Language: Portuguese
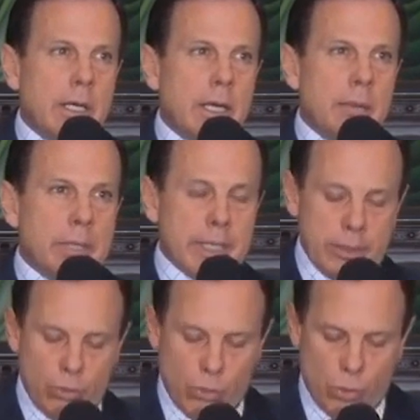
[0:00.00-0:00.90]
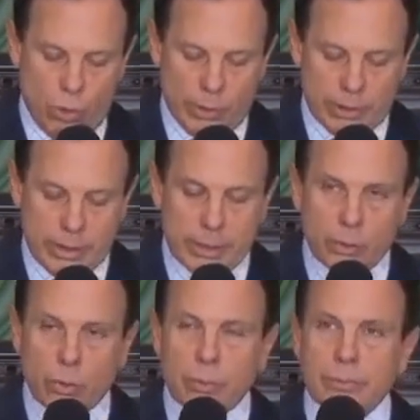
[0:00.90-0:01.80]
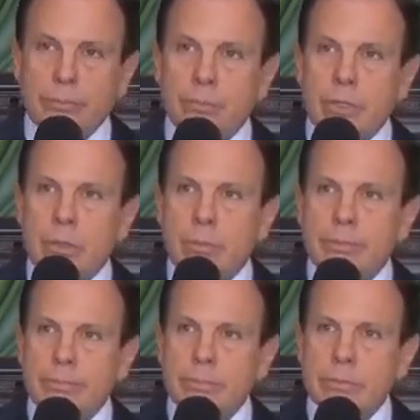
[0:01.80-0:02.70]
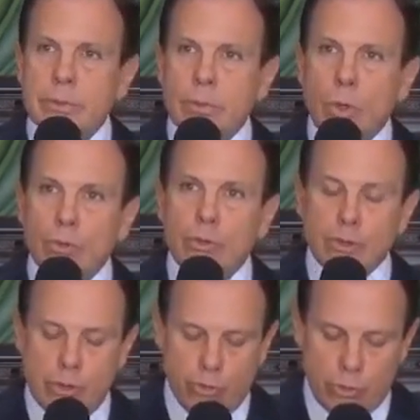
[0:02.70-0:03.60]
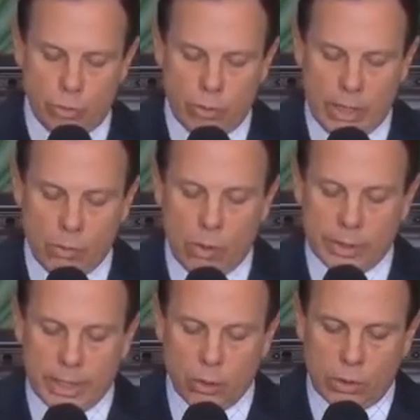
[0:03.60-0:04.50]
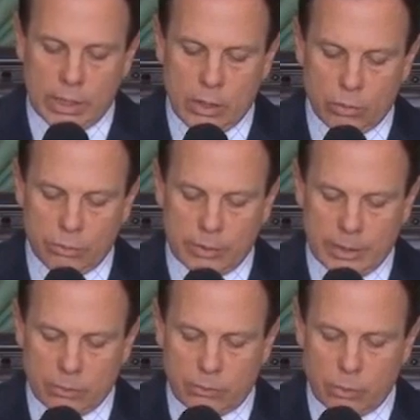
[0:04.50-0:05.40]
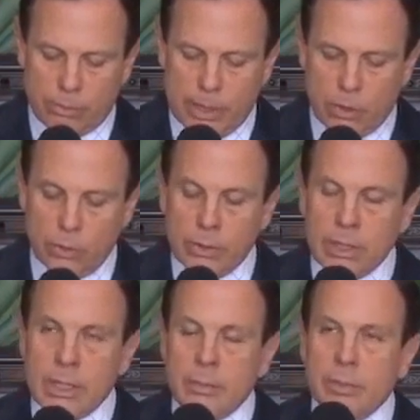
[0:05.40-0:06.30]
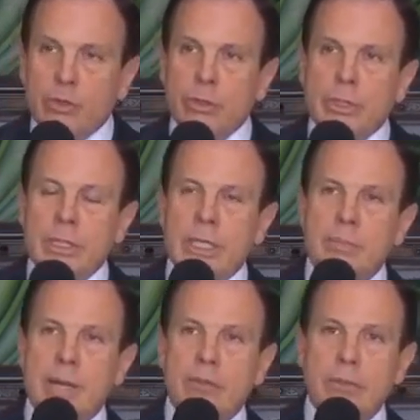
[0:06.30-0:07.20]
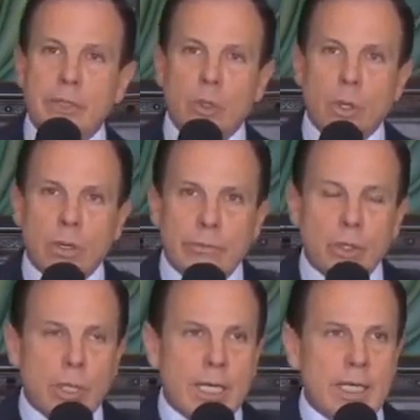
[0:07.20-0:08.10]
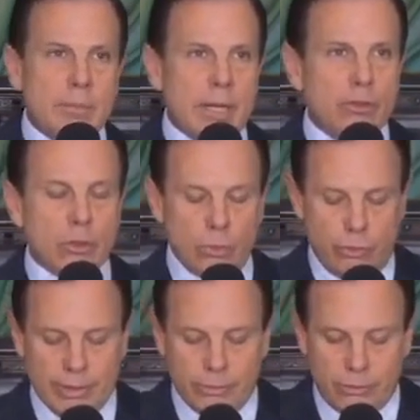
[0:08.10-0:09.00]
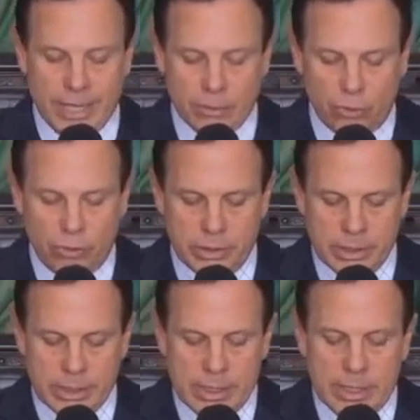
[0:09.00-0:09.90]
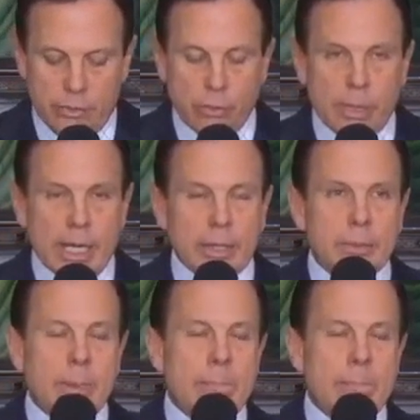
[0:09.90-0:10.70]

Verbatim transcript: caminhando ou andando ou se dirigindo a qualquer local no estado de São Paulo, medida que passa a vigorar a partir do dia 7 de maio.